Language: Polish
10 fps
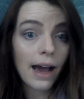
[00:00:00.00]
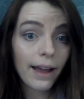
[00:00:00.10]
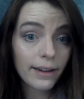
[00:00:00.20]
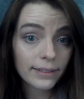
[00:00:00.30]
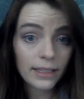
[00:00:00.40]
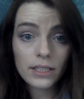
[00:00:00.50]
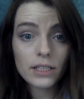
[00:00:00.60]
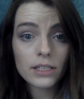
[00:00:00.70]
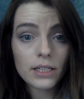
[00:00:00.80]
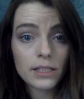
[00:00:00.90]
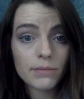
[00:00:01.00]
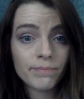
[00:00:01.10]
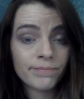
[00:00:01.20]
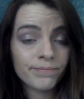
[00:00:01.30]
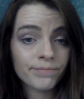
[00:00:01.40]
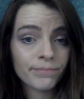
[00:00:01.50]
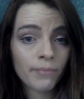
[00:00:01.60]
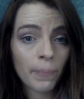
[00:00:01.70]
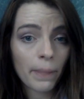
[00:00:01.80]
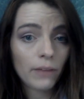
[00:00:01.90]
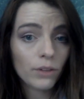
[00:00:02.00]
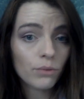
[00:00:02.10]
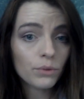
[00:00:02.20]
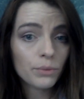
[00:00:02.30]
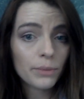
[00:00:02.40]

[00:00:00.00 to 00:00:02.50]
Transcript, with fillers: ale także czasem mm, dowód